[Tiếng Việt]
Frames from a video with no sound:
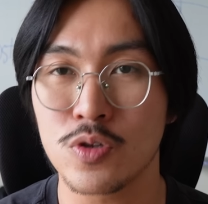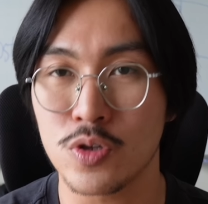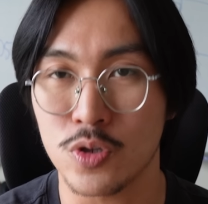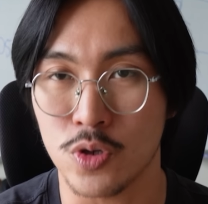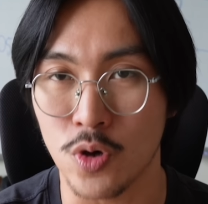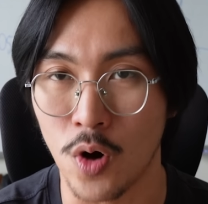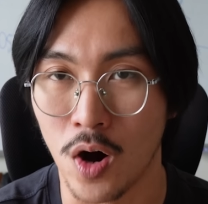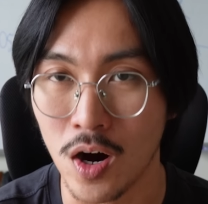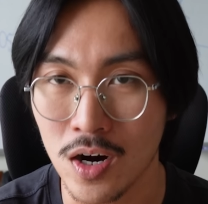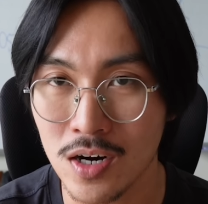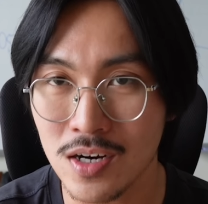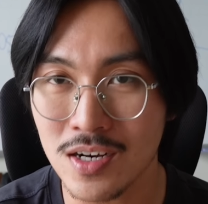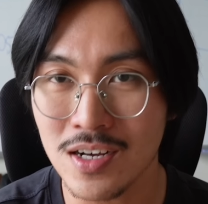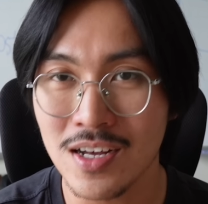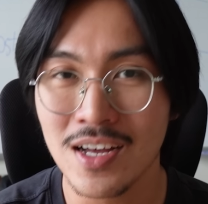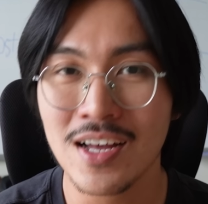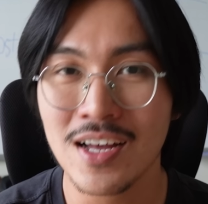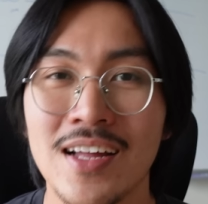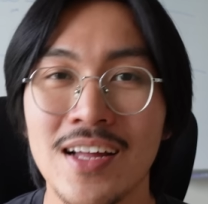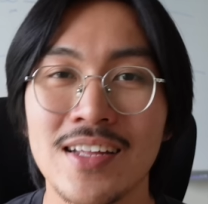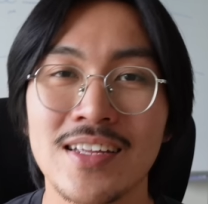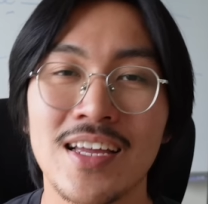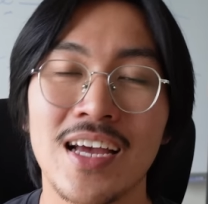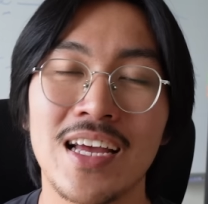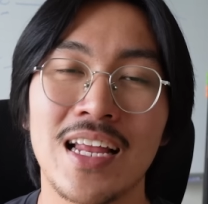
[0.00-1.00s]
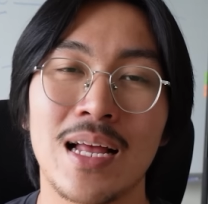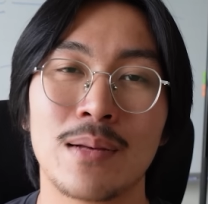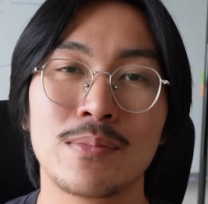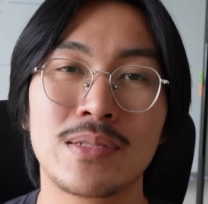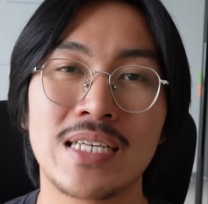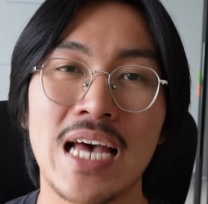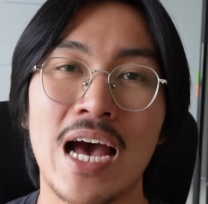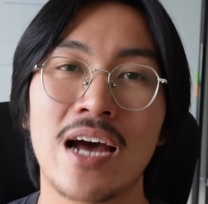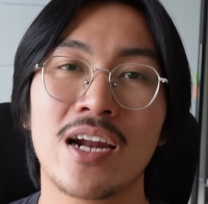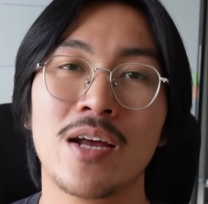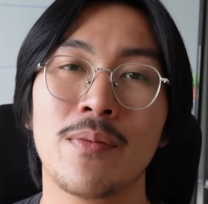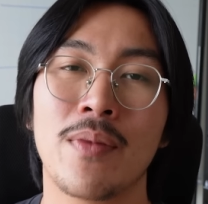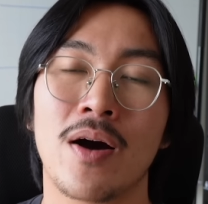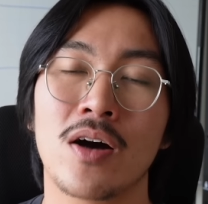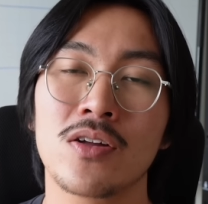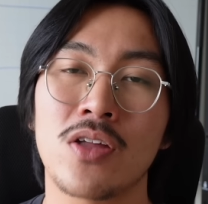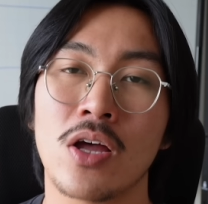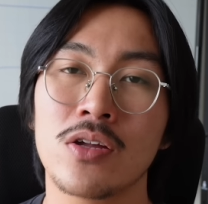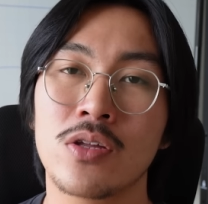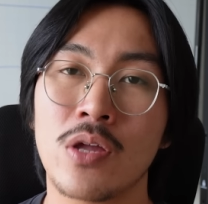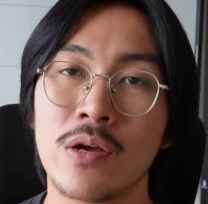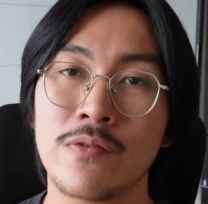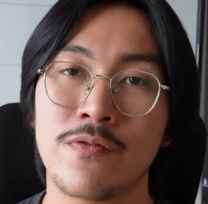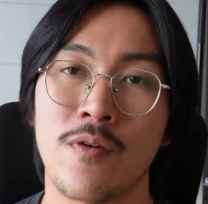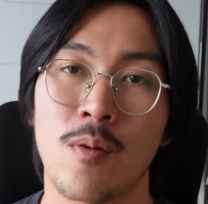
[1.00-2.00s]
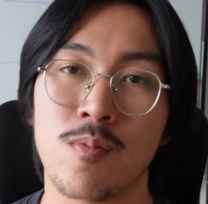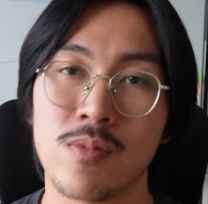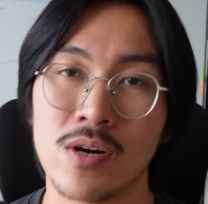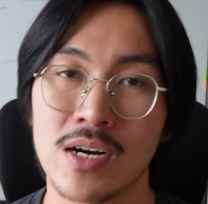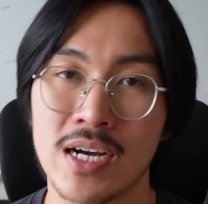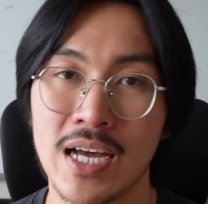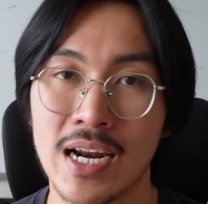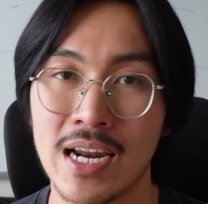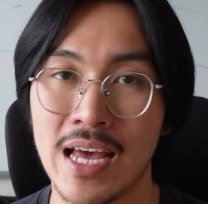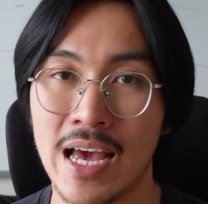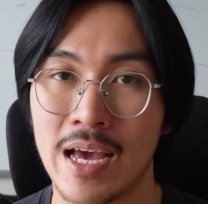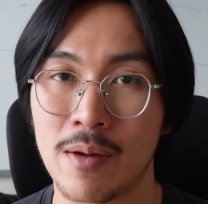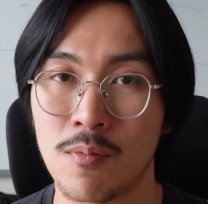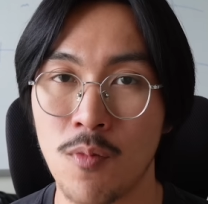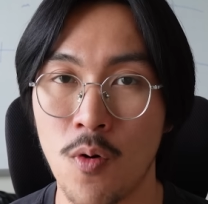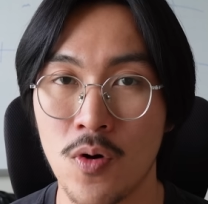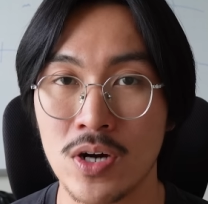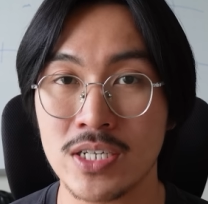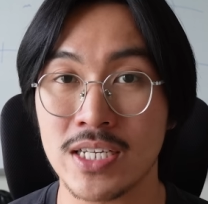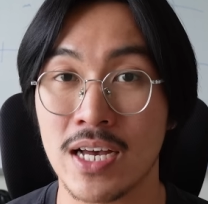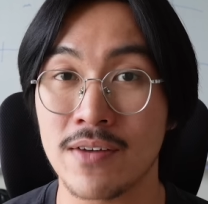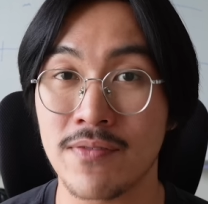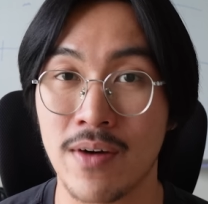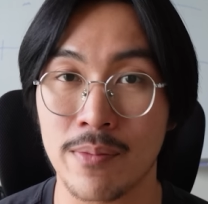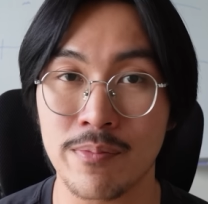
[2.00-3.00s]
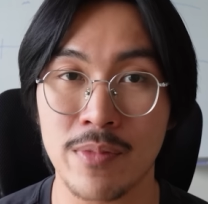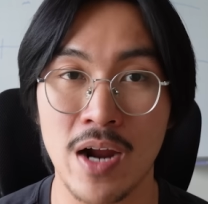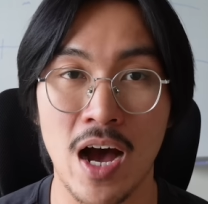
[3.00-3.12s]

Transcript: chuẩn thì làm sao để mà có thể thuyết phục được khách hàng mua cái sản phẩm